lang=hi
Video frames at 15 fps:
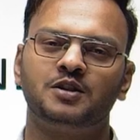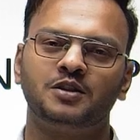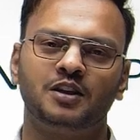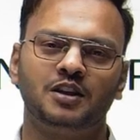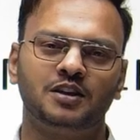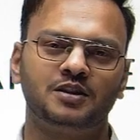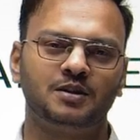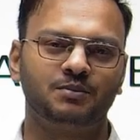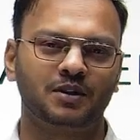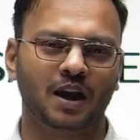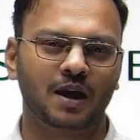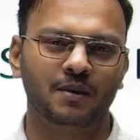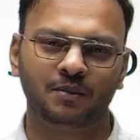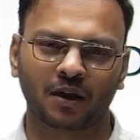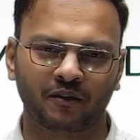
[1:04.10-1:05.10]
से ज्यादा
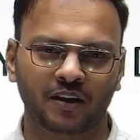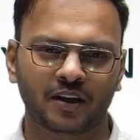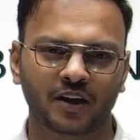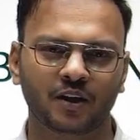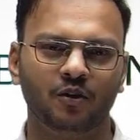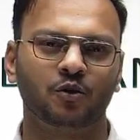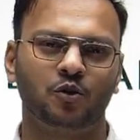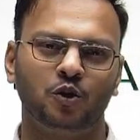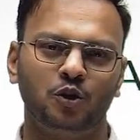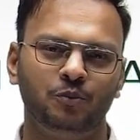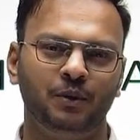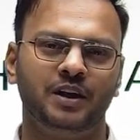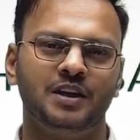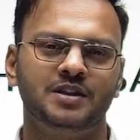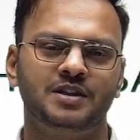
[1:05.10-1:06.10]
सब्सक्राइब करवाइए और खुद
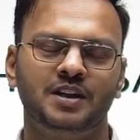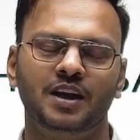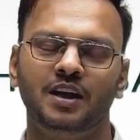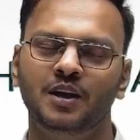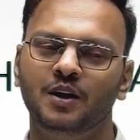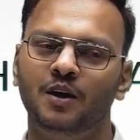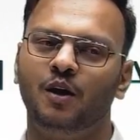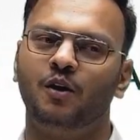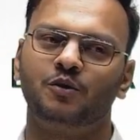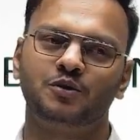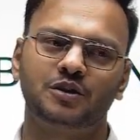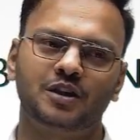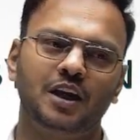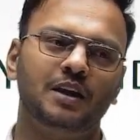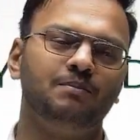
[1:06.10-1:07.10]
भी कीजिए और
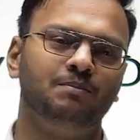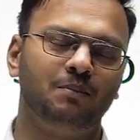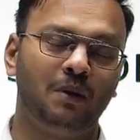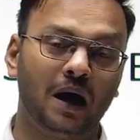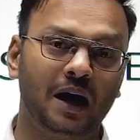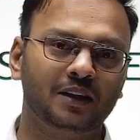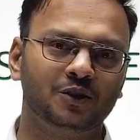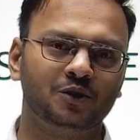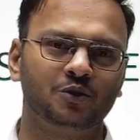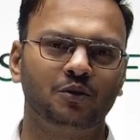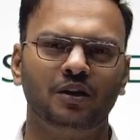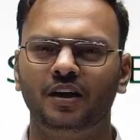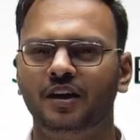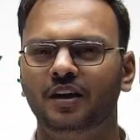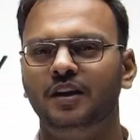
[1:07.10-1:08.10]
उसके बाद जो
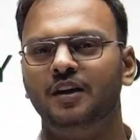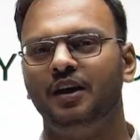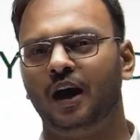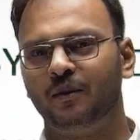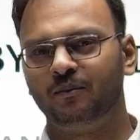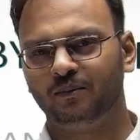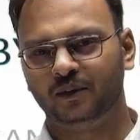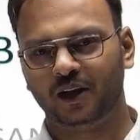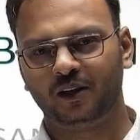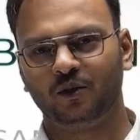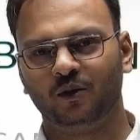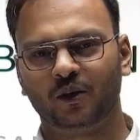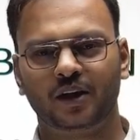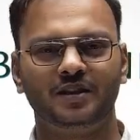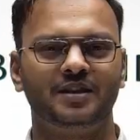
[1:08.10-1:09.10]
है हम
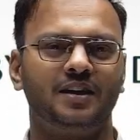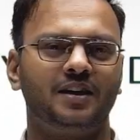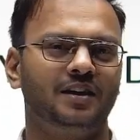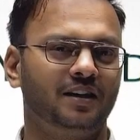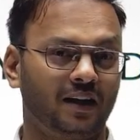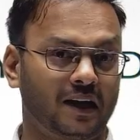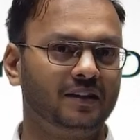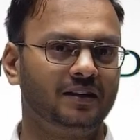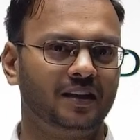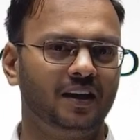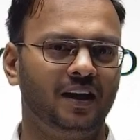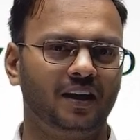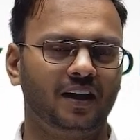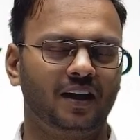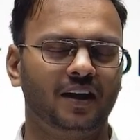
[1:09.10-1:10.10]
देखो कैसे क्रांति
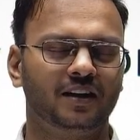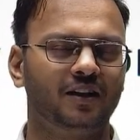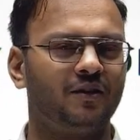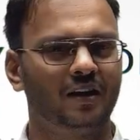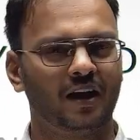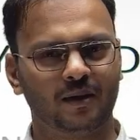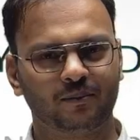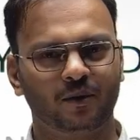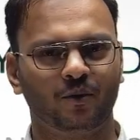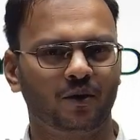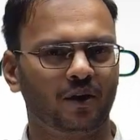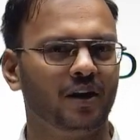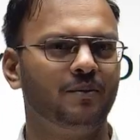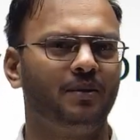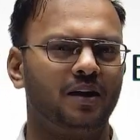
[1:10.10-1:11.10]
लेकर आते हैं और आप लोगों
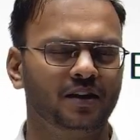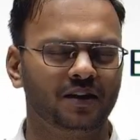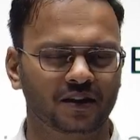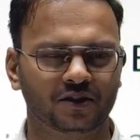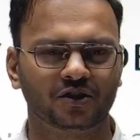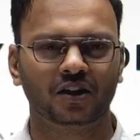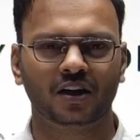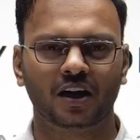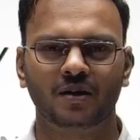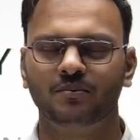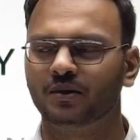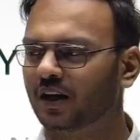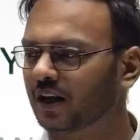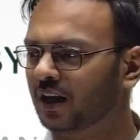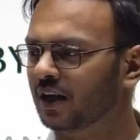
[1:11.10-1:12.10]
के लिए बड़ा ही अच्छा काम
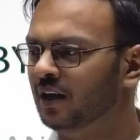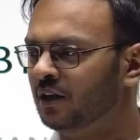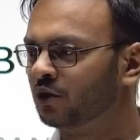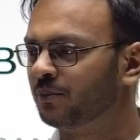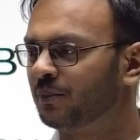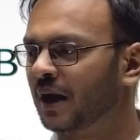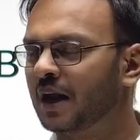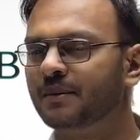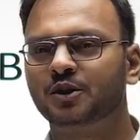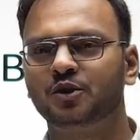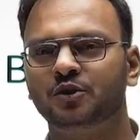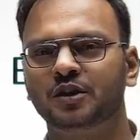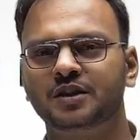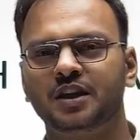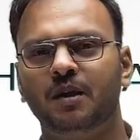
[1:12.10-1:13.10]
करेंगे तो प्यारे
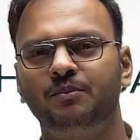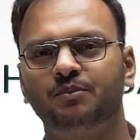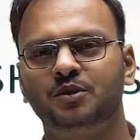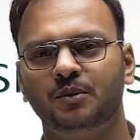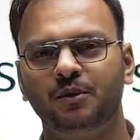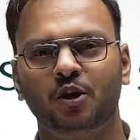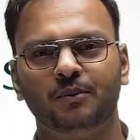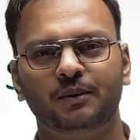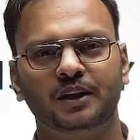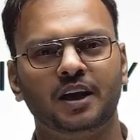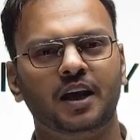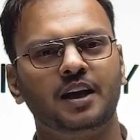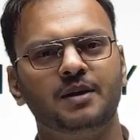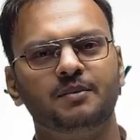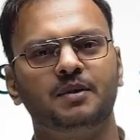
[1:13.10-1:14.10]
बच्चों से आप सभी को पता
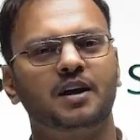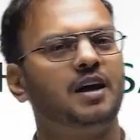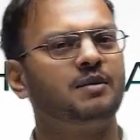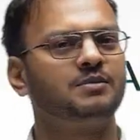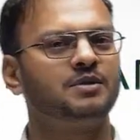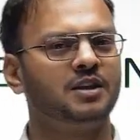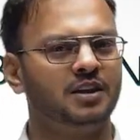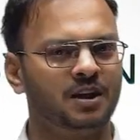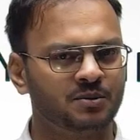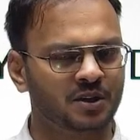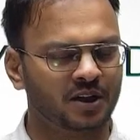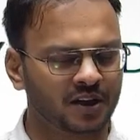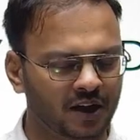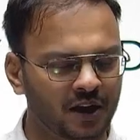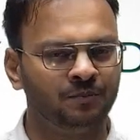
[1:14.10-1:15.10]
है कि मेरा नाम संदीप
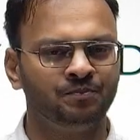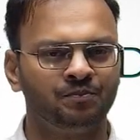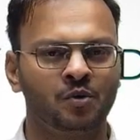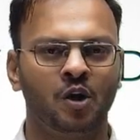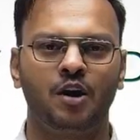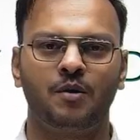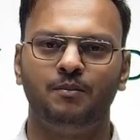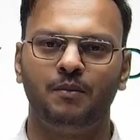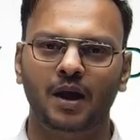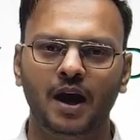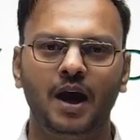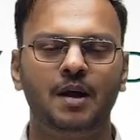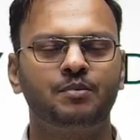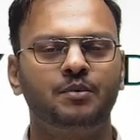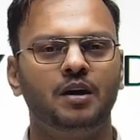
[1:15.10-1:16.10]
सिंह है और मैं
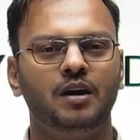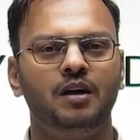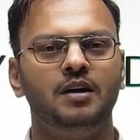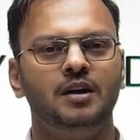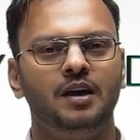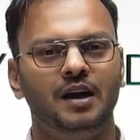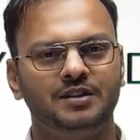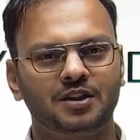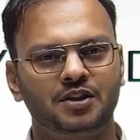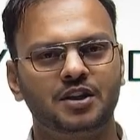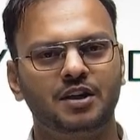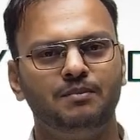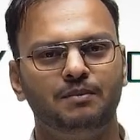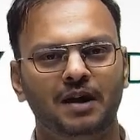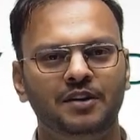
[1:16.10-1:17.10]
आपका
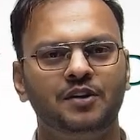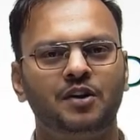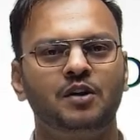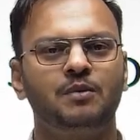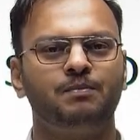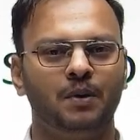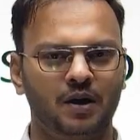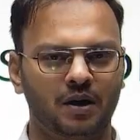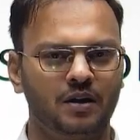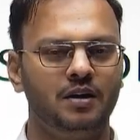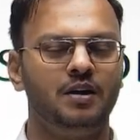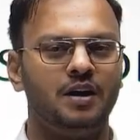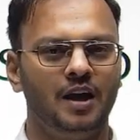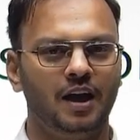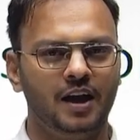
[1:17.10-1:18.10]
एसएससी मेंटर पर
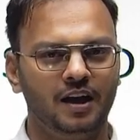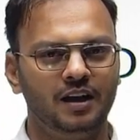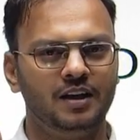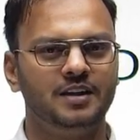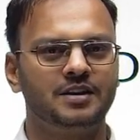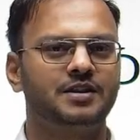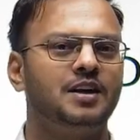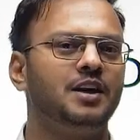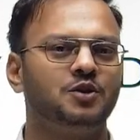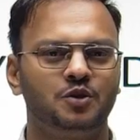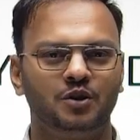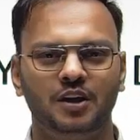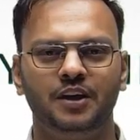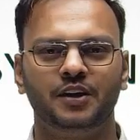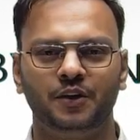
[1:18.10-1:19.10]
इंग्लिश का जो
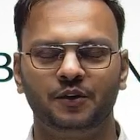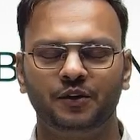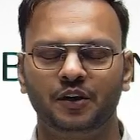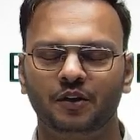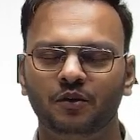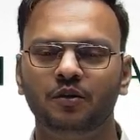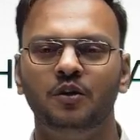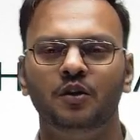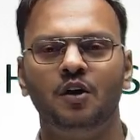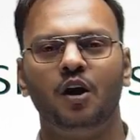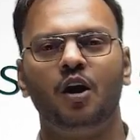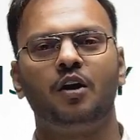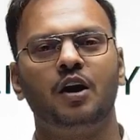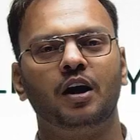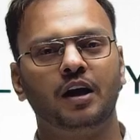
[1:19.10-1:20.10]
है ट्यूटर हूं
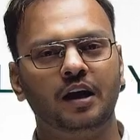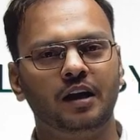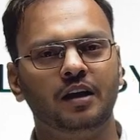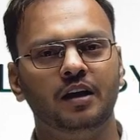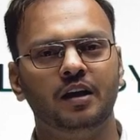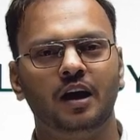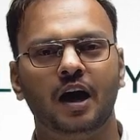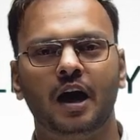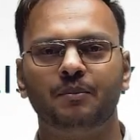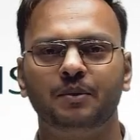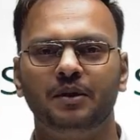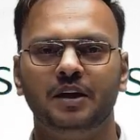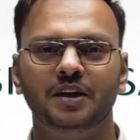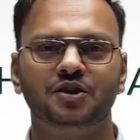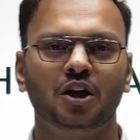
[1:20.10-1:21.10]
और अगर आप
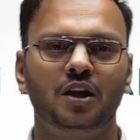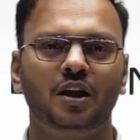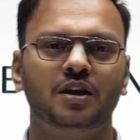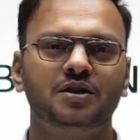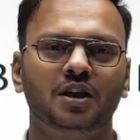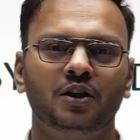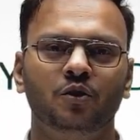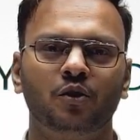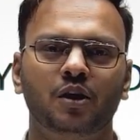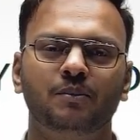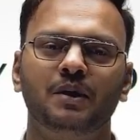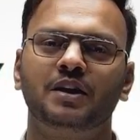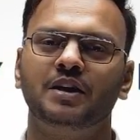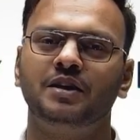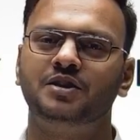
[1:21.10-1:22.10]
ये जानना चाहते हो कि
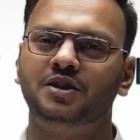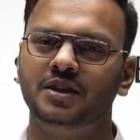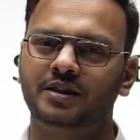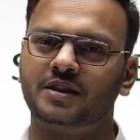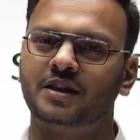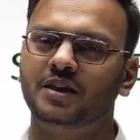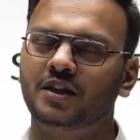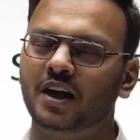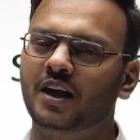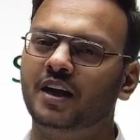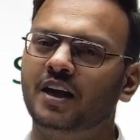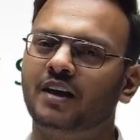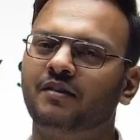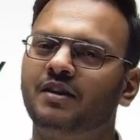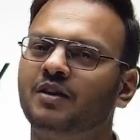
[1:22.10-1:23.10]
भाई किस चीज की तैयारी
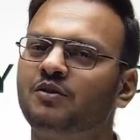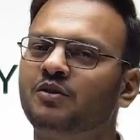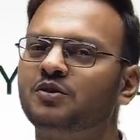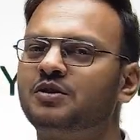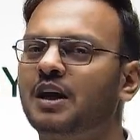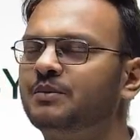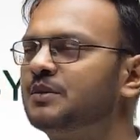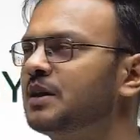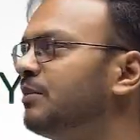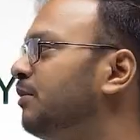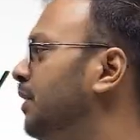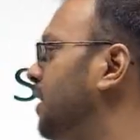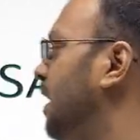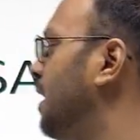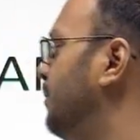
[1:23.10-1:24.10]
करवाता हूं तो साफ साफ लिखा है